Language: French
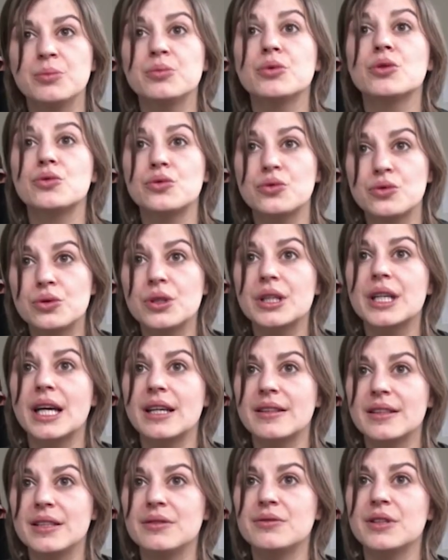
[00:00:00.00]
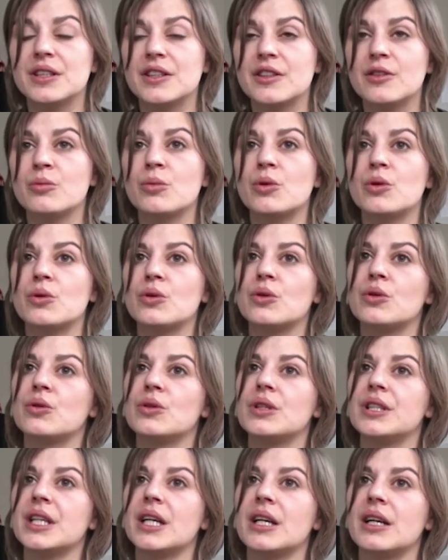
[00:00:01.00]
pour toujours garder effectivement le
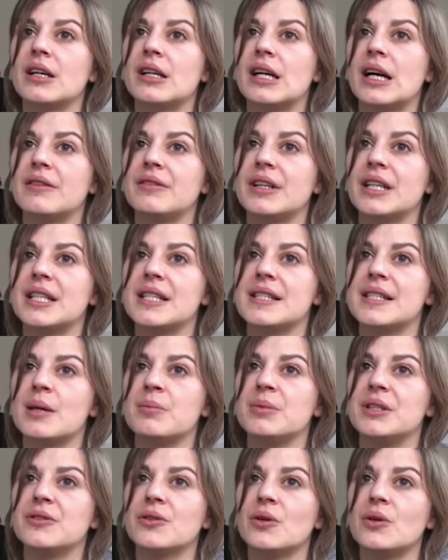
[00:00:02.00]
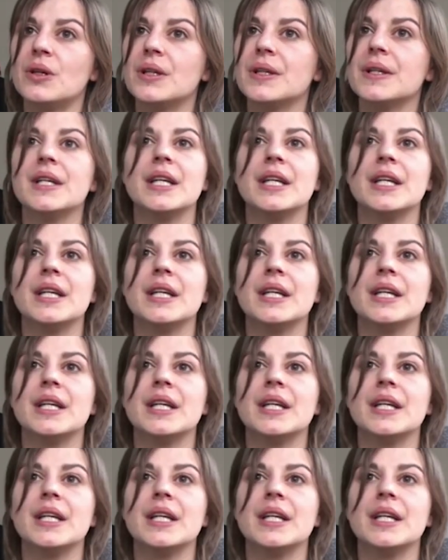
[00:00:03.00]
lien avec les habitants.